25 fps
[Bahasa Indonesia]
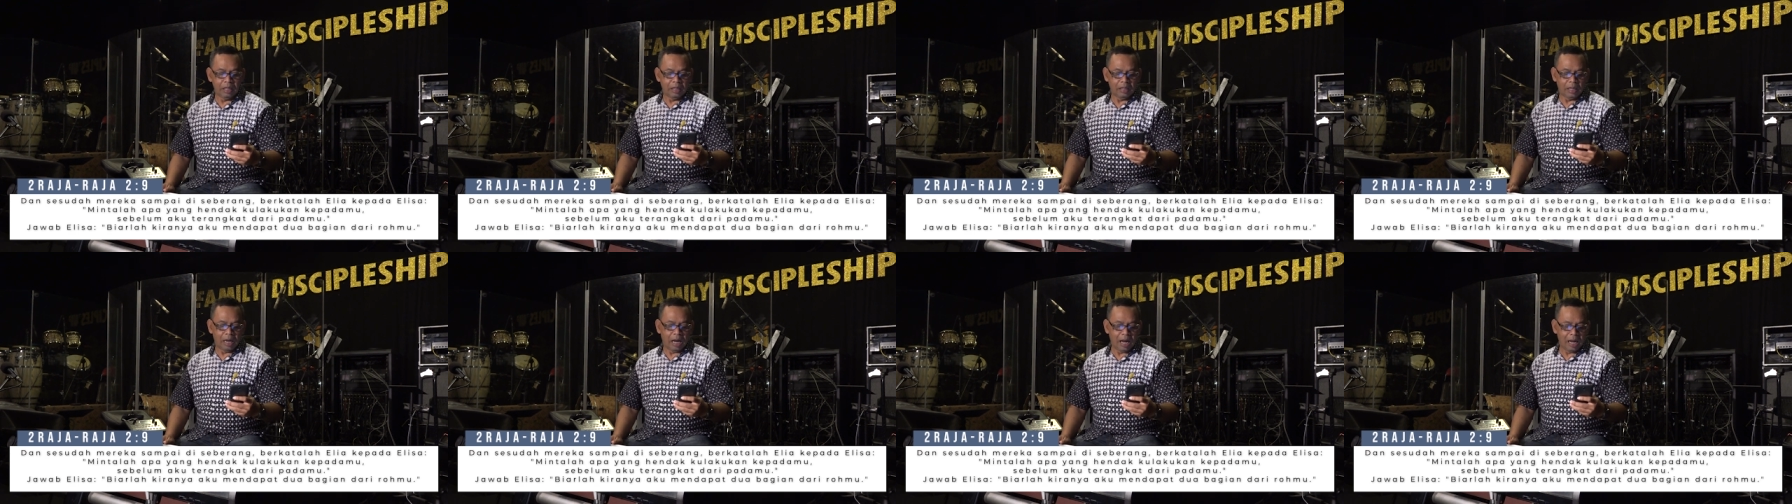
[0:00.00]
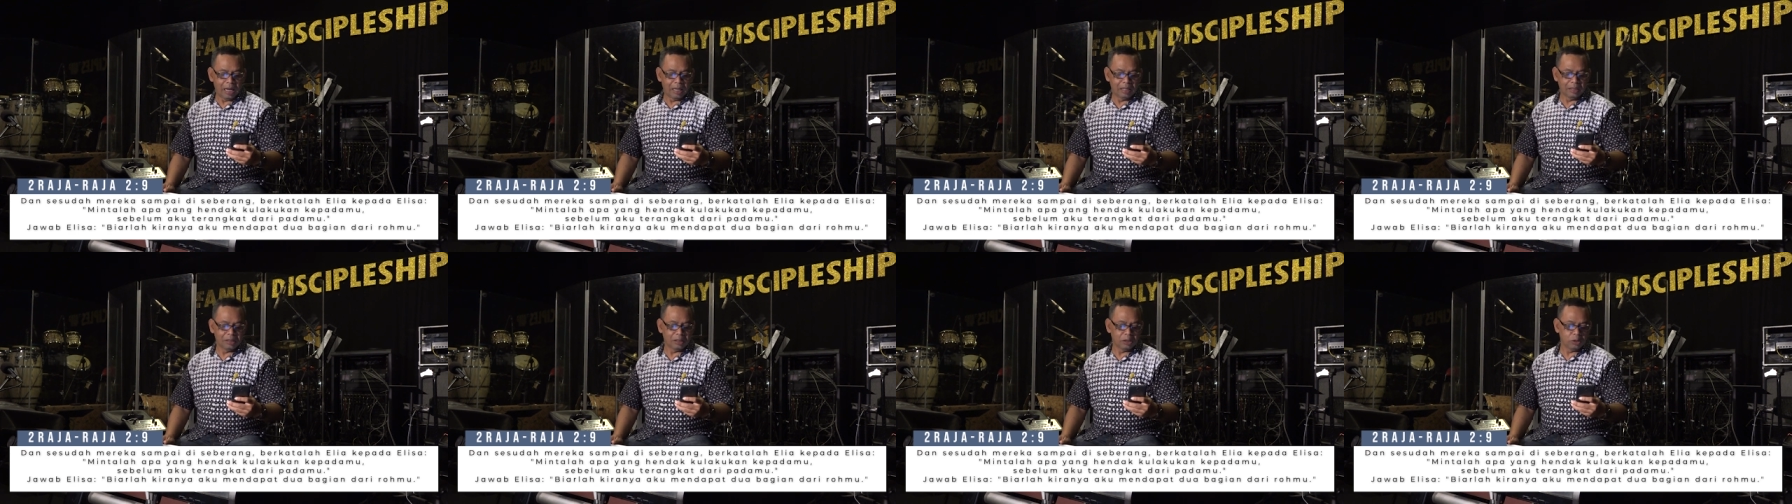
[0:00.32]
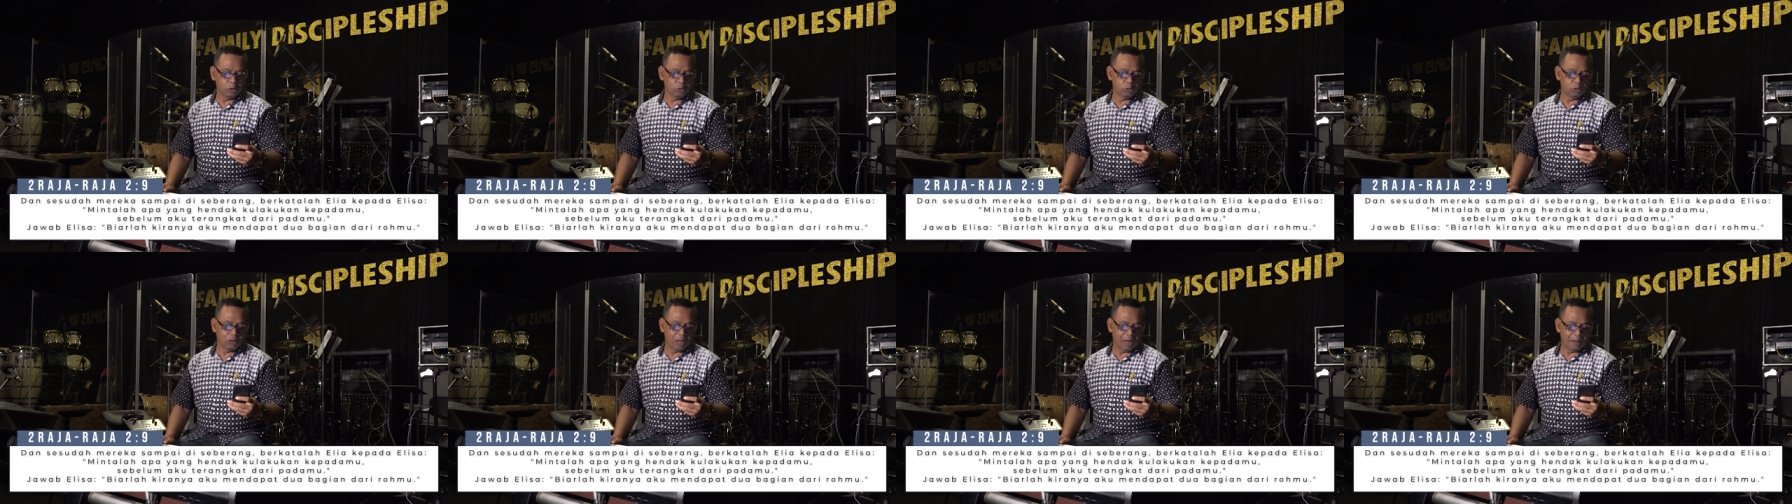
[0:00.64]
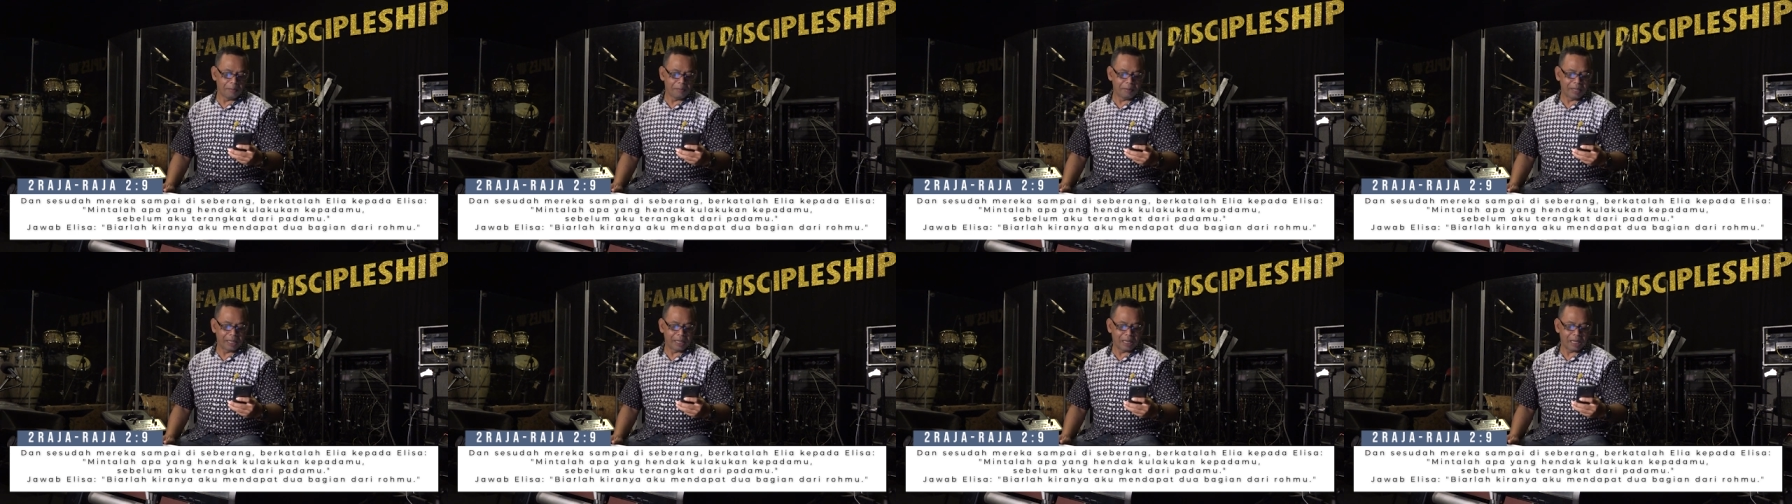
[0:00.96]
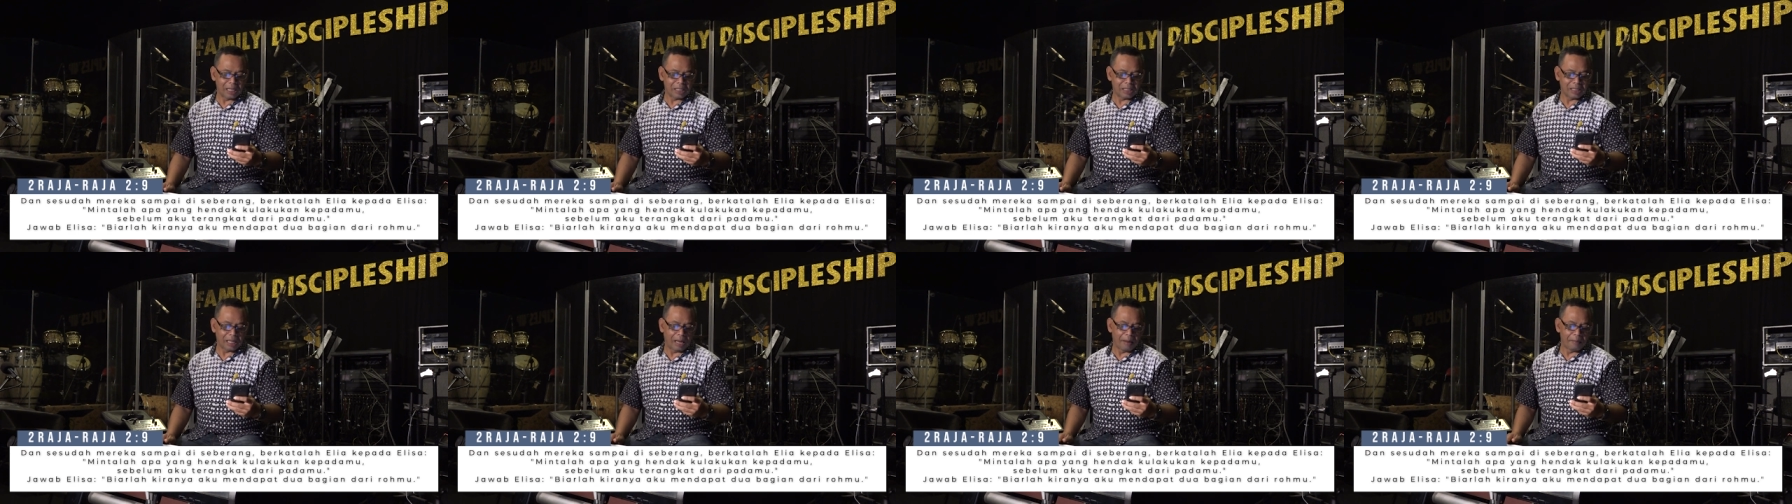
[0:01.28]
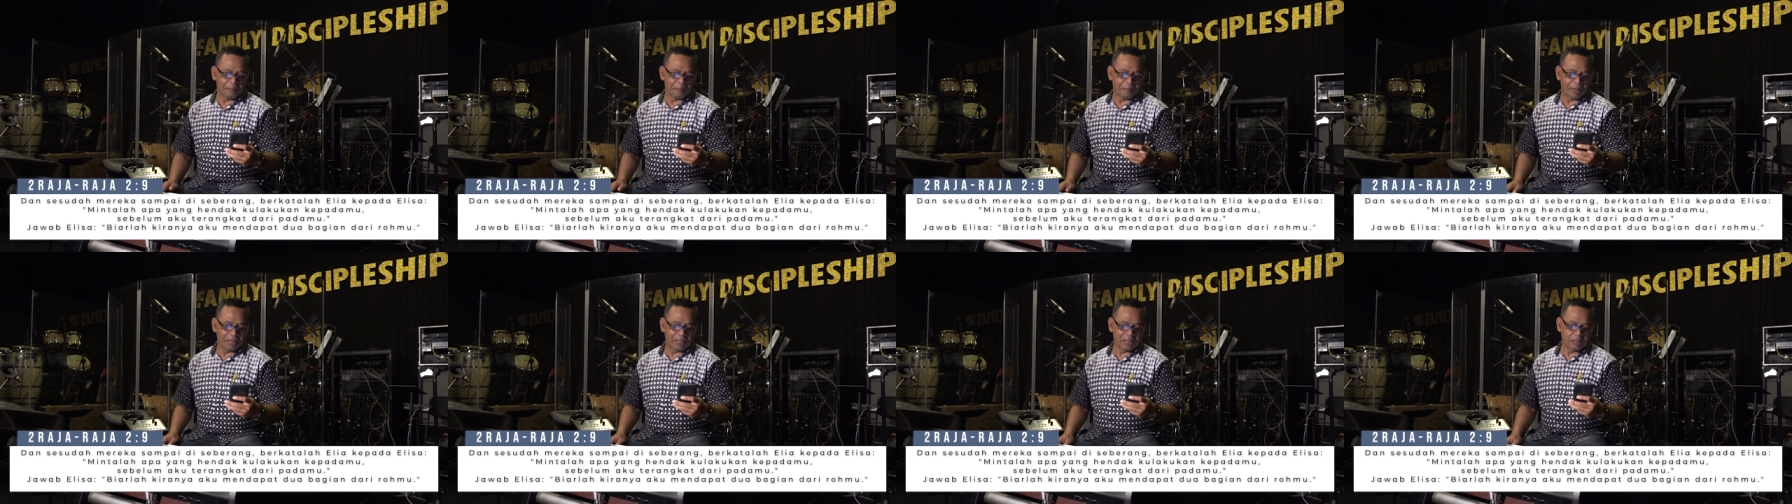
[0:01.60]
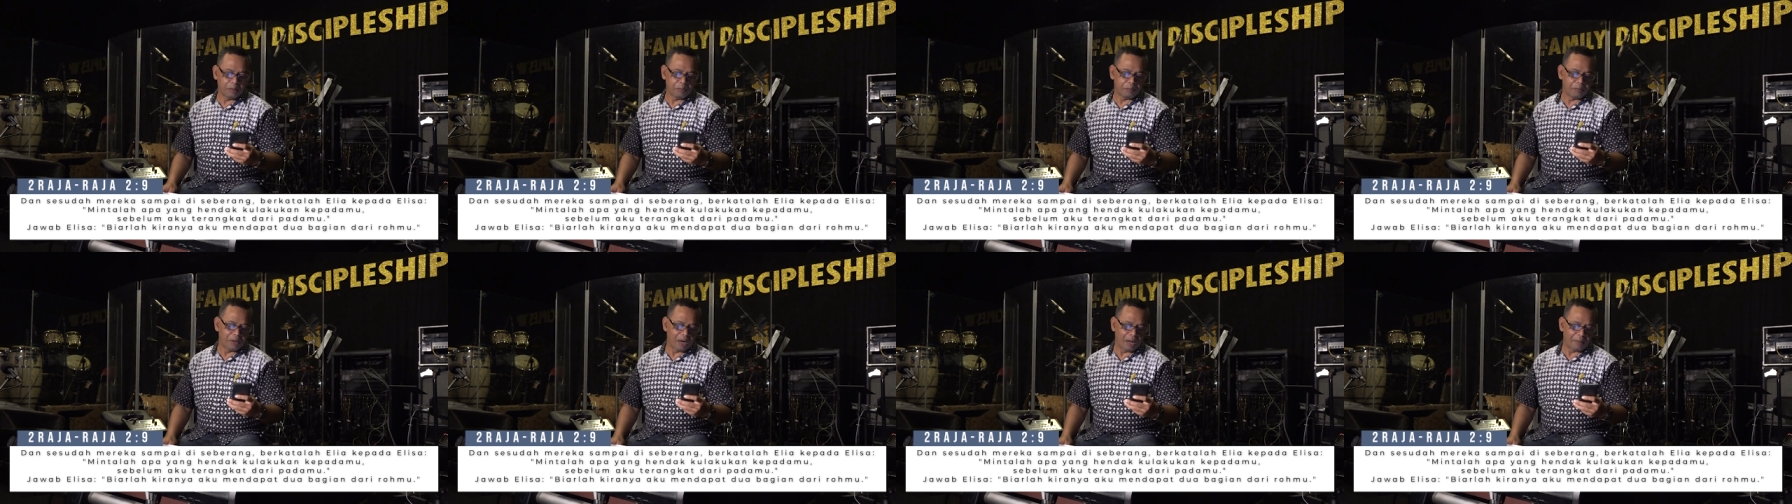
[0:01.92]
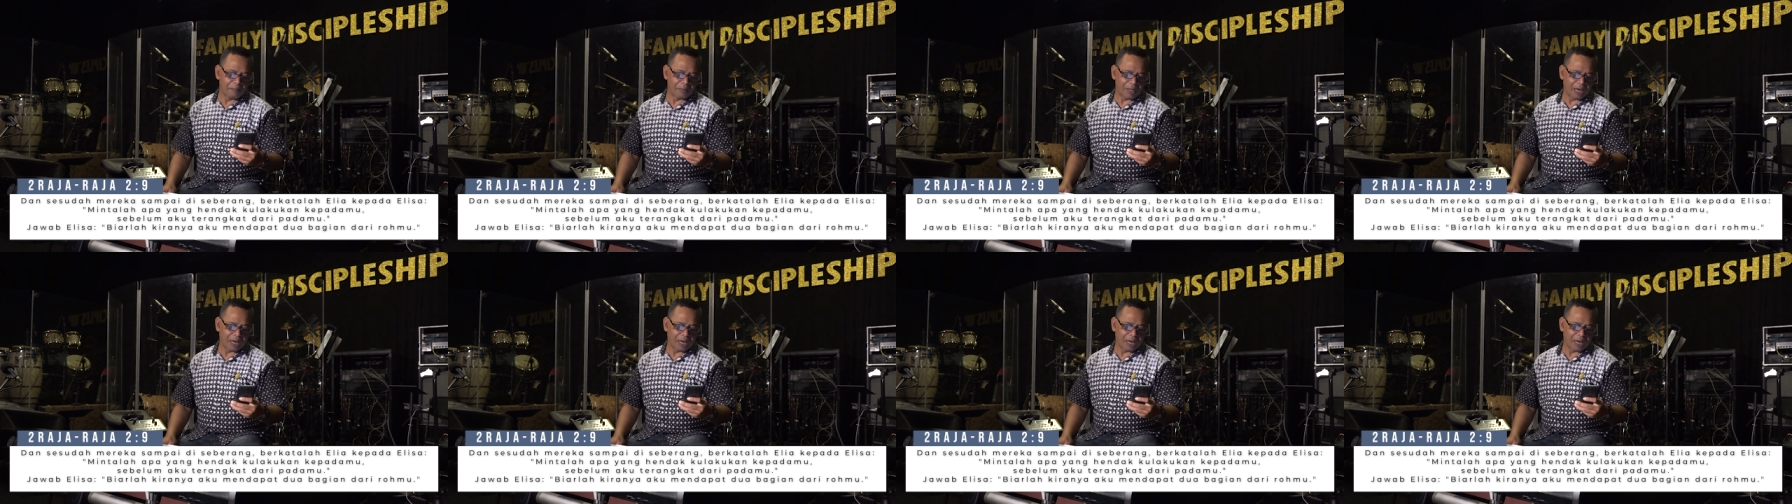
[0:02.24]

Dan sesudah mereka sampai di seberang,